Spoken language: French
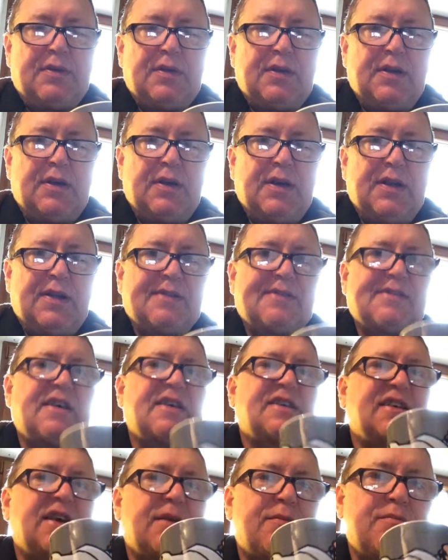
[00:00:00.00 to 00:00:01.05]
C'est à la
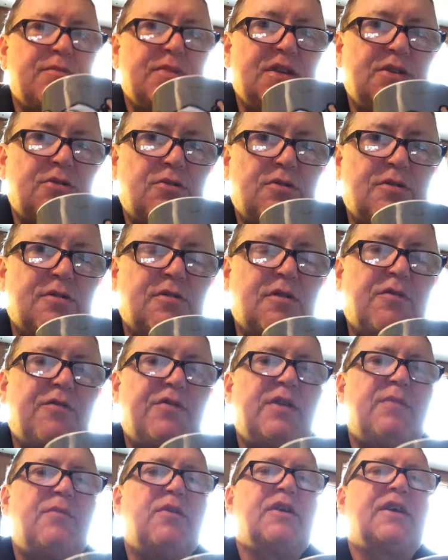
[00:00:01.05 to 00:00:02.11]
cinquième minute du
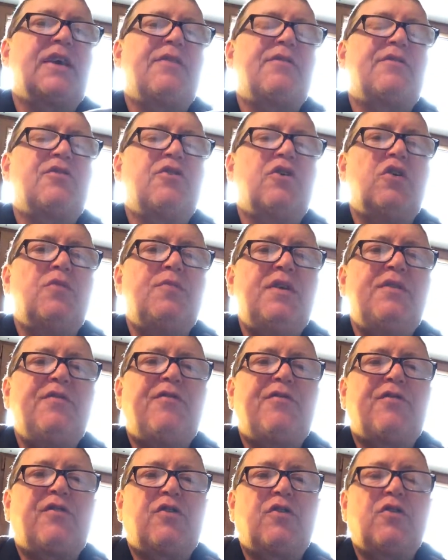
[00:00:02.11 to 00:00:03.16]
film Le Cap sur
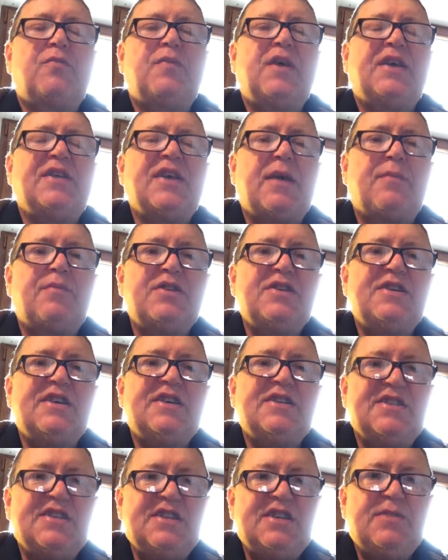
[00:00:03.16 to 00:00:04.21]
bif que Bernard
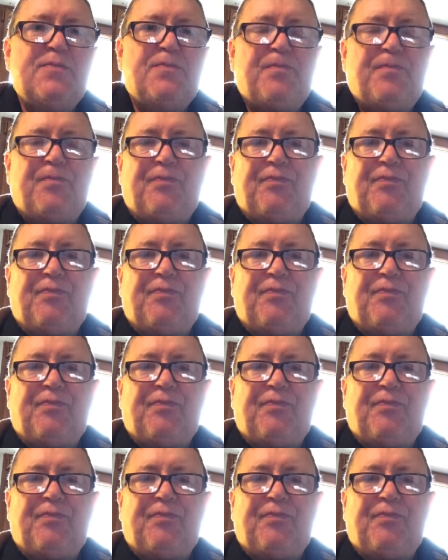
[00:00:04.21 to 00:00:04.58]
Blier dit